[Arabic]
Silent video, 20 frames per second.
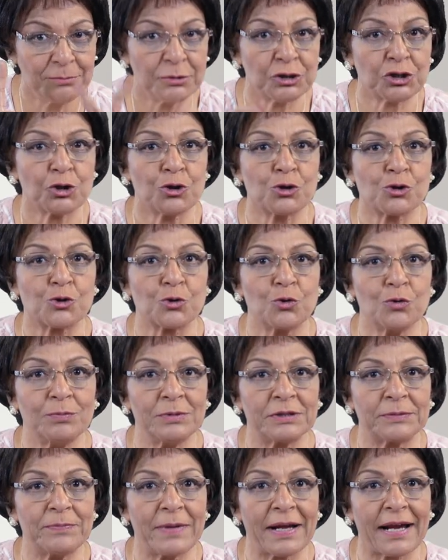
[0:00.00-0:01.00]
مش
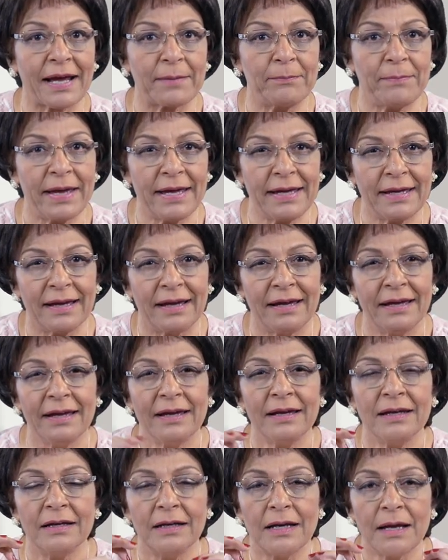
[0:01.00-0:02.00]
عزومة مراكبية
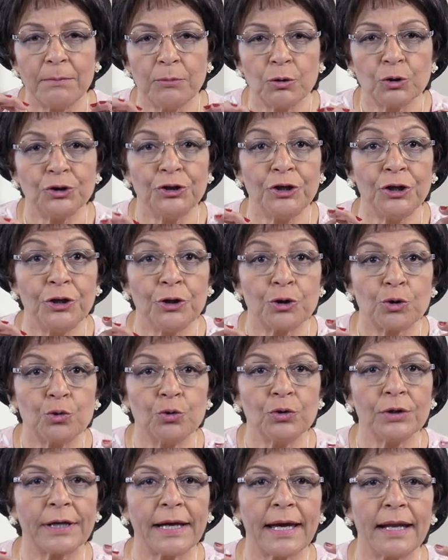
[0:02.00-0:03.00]
لابد ان
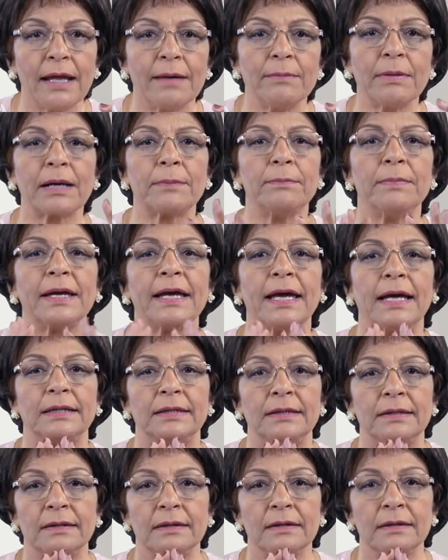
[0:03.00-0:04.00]
يكون كلامك
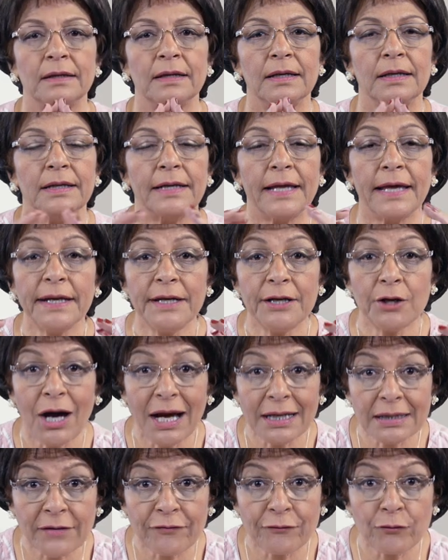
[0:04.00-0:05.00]
بجد لأن
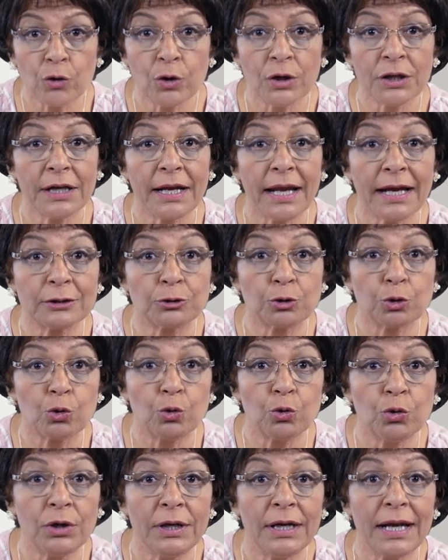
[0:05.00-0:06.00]
هدفه إنك
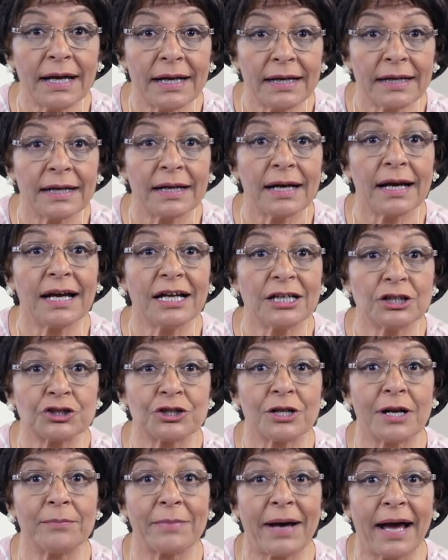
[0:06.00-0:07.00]
تكون لك
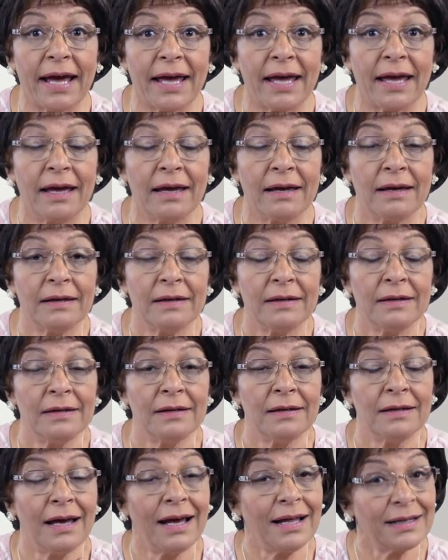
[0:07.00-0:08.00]
عشرة معاه
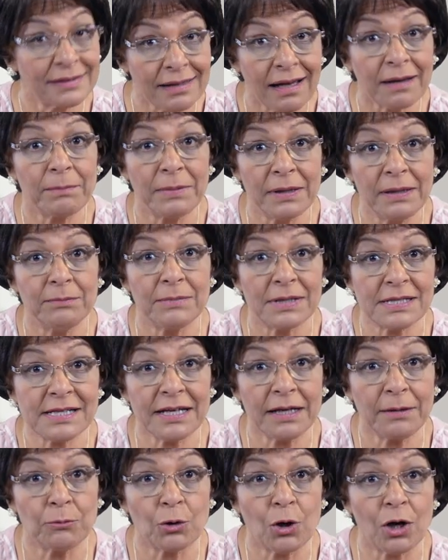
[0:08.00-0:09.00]
هل تقبل
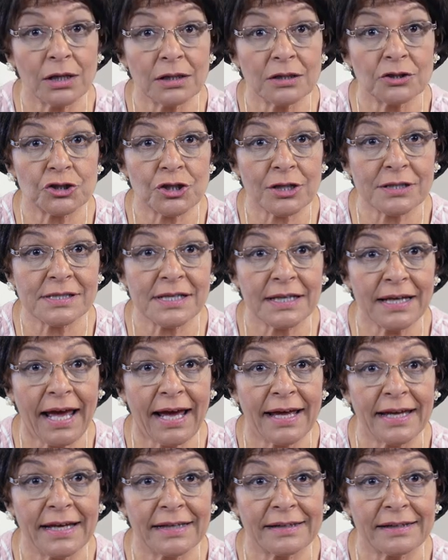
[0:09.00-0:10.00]
المسيح مخلص شخصي
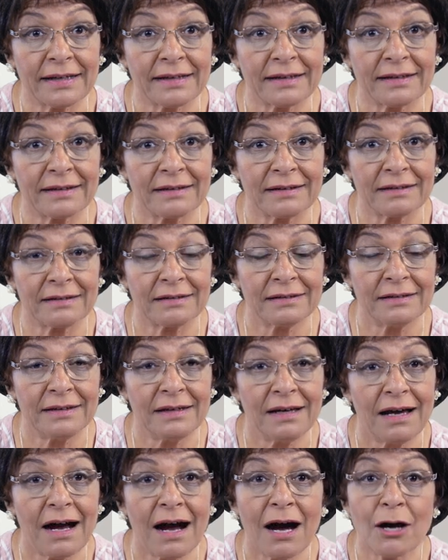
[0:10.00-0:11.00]
لحياتك؟
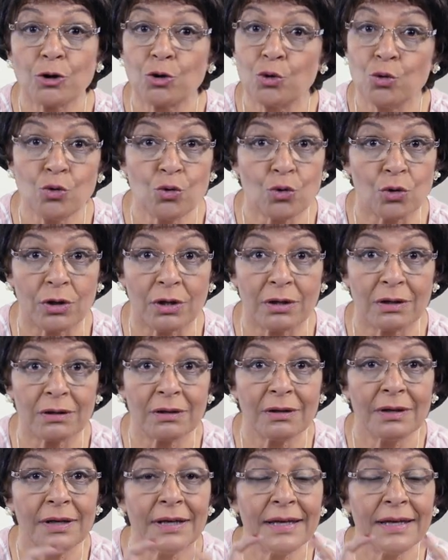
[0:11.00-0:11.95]
أرجوك